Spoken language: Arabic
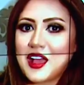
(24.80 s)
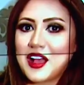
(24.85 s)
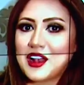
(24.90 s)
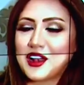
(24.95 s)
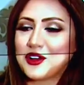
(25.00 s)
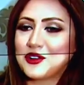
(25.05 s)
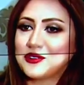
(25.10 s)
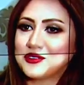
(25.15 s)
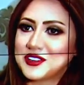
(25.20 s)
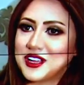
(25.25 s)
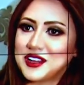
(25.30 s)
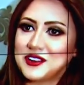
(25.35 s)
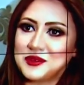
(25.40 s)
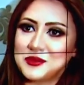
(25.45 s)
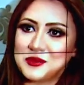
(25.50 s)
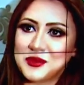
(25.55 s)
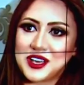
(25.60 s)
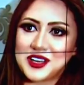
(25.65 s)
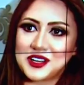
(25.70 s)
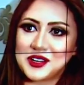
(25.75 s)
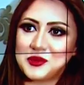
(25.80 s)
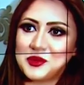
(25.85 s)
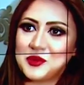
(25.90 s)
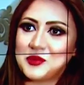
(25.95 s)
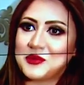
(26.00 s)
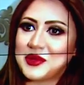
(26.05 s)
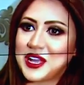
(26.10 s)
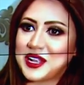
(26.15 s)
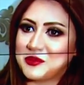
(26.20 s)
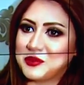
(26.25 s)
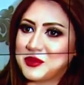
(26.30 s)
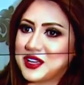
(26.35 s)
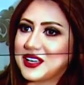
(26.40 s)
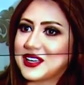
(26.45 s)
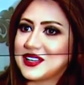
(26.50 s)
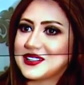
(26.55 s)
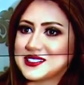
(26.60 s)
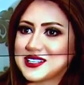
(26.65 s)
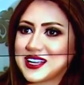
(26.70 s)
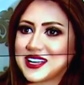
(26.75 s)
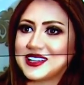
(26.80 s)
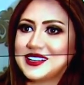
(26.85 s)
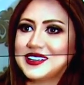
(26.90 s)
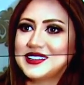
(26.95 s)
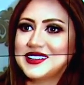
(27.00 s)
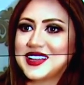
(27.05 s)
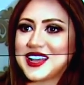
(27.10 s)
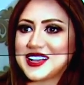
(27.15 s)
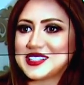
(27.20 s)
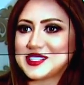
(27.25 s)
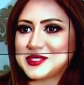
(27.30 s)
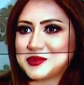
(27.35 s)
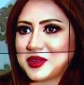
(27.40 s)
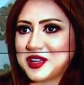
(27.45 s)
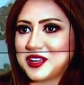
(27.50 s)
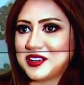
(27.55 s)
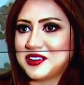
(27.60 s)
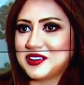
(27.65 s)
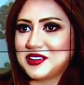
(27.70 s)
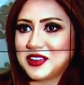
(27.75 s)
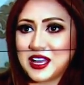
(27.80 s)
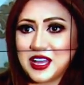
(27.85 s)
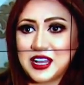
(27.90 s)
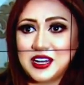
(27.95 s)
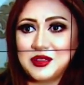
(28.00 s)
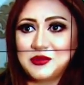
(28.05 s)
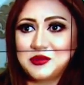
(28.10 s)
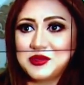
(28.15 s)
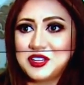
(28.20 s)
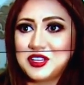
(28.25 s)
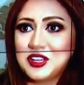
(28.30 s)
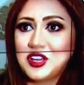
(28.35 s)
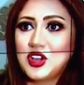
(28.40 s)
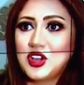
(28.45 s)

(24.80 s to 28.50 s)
القفطان المغربي من بعد ما كان تقليدي اصبح عالمي